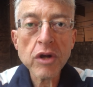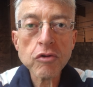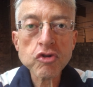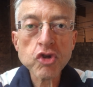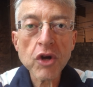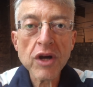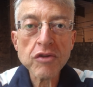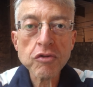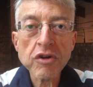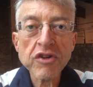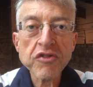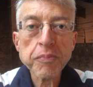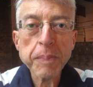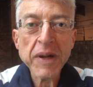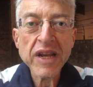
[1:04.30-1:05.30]
é um jogador
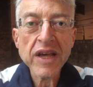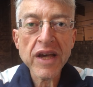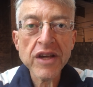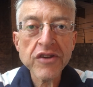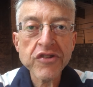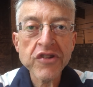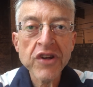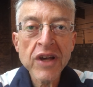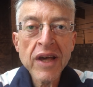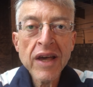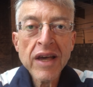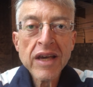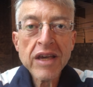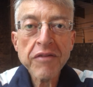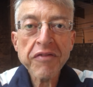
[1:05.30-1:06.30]
experiente
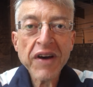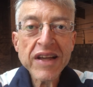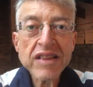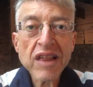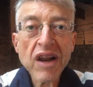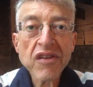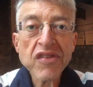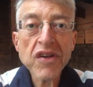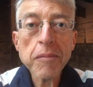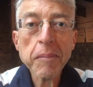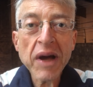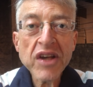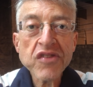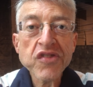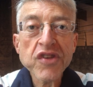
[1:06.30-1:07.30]
que vai trazer
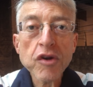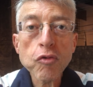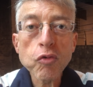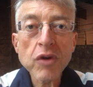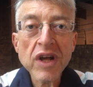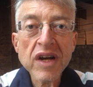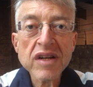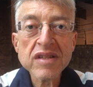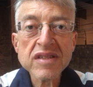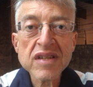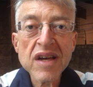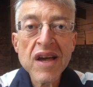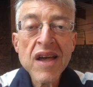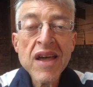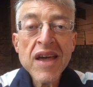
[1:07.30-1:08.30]
mais
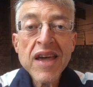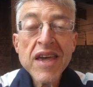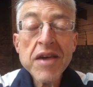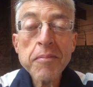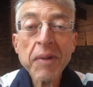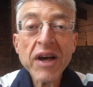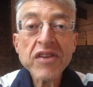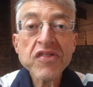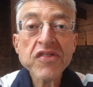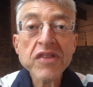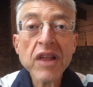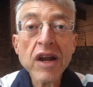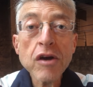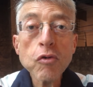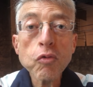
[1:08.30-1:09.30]
segurança e mais
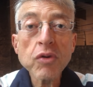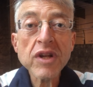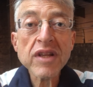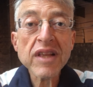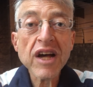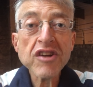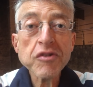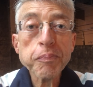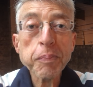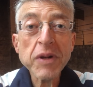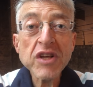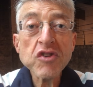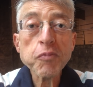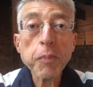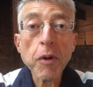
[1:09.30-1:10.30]
tranquilidade,
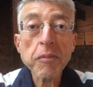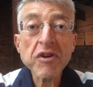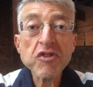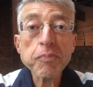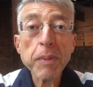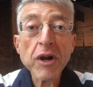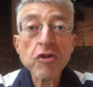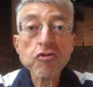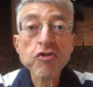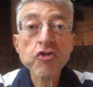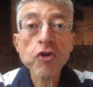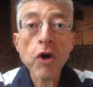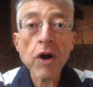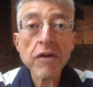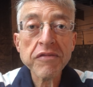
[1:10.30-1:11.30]
principalmente para os
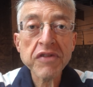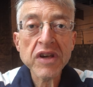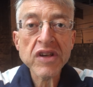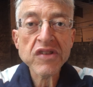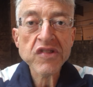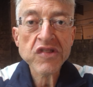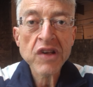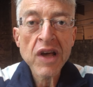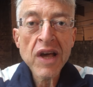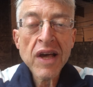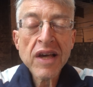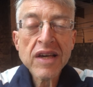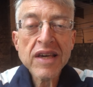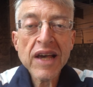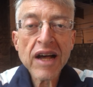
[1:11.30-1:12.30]
jovens
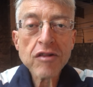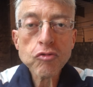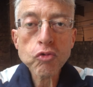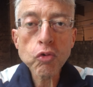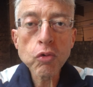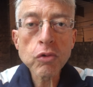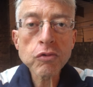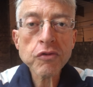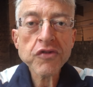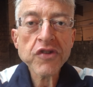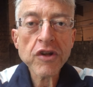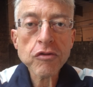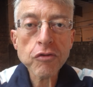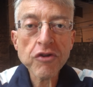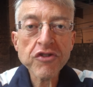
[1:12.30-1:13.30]
que atuam no
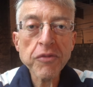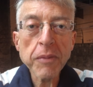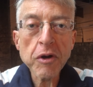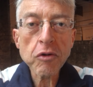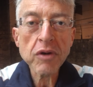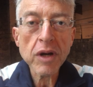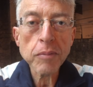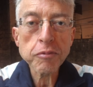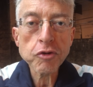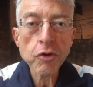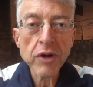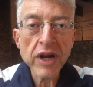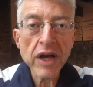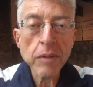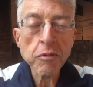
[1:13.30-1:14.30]
setor de meio-campo do
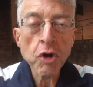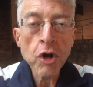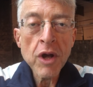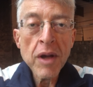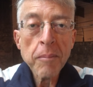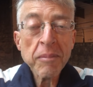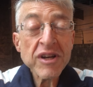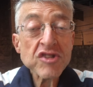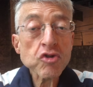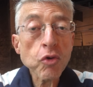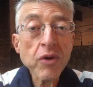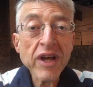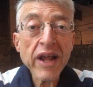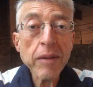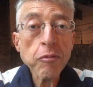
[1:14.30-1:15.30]
Grêmio. Mas o
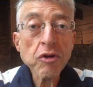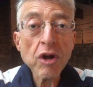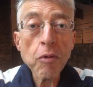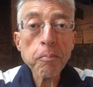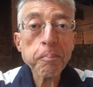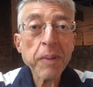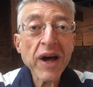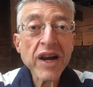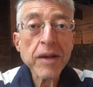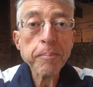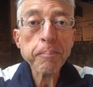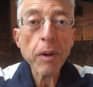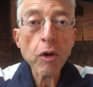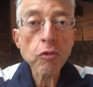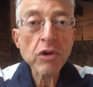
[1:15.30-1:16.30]
Grêmio não para em
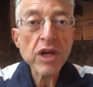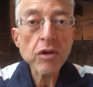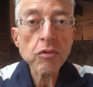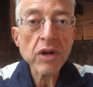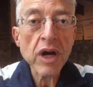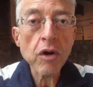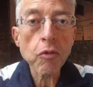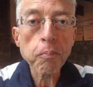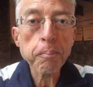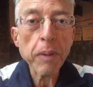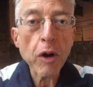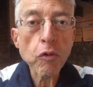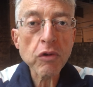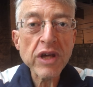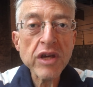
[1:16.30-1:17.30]
Paulinho, não.
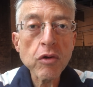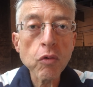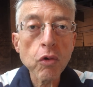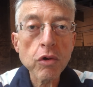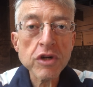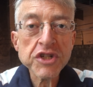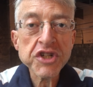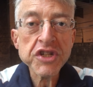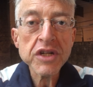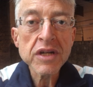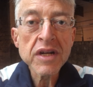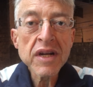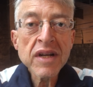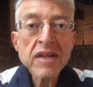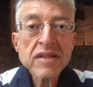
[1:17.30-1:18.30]
Paulinho hoje
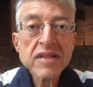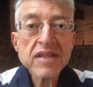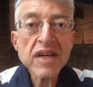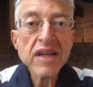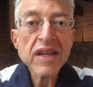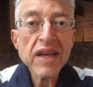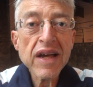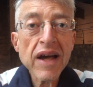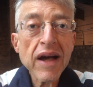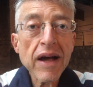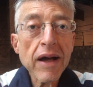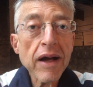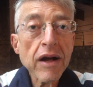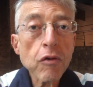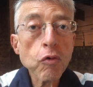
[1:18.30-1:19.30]

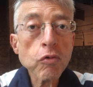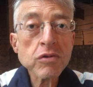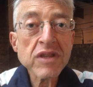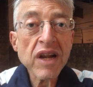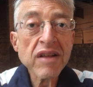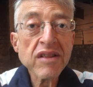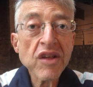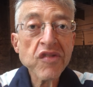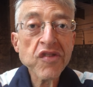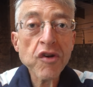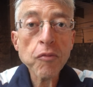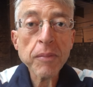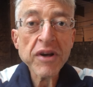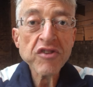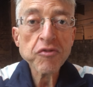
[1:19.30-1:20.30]
seria a
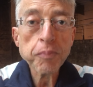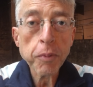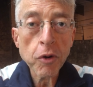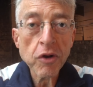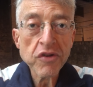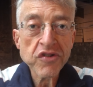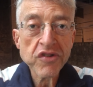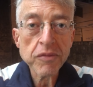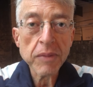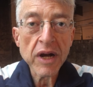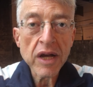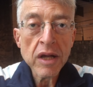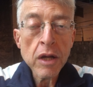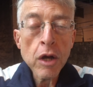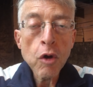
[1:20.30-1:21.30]
contratação mais próxima.
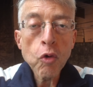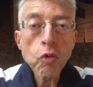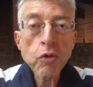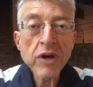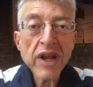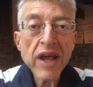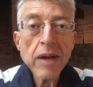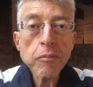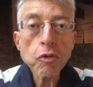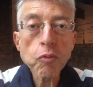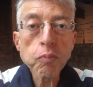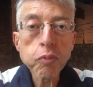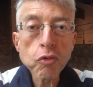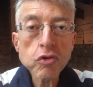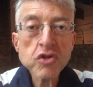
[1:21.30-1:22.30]
O Grêmio
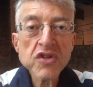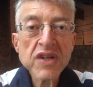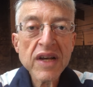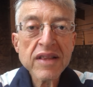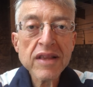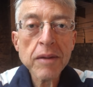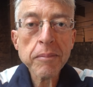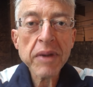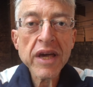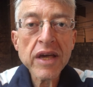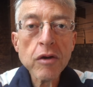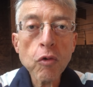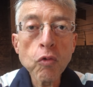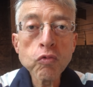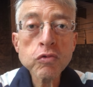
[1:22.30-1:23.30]
busca
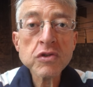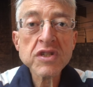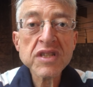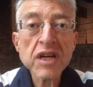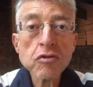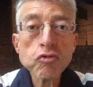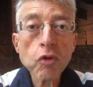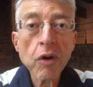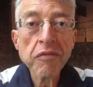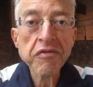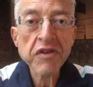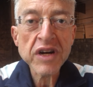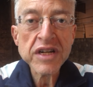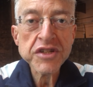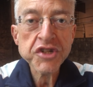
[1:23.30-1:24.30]
também um
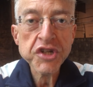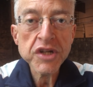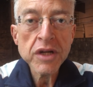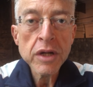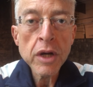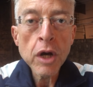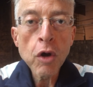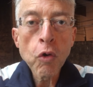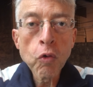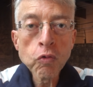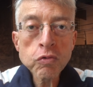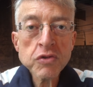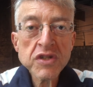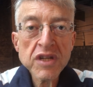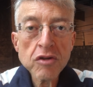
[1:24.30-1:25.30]
centroavante
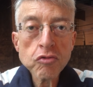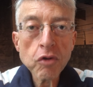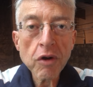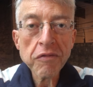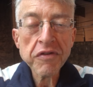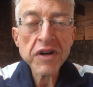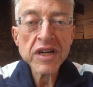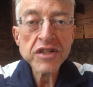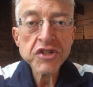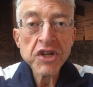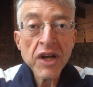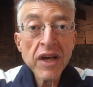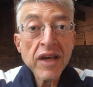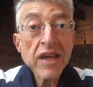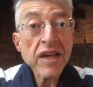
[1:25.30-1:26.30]
um centroavante
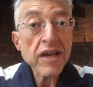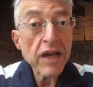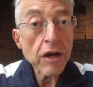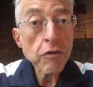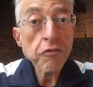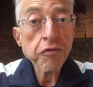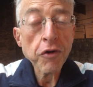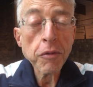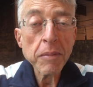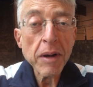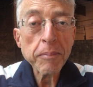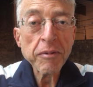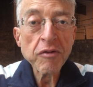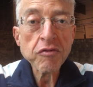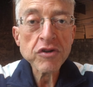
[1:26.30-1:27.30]
e quero
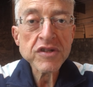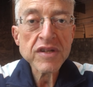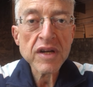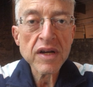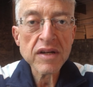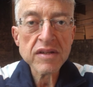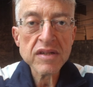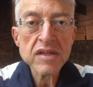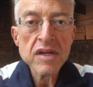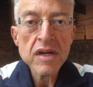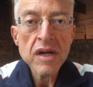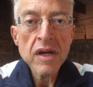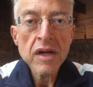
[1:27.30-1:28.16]
informar para vocês.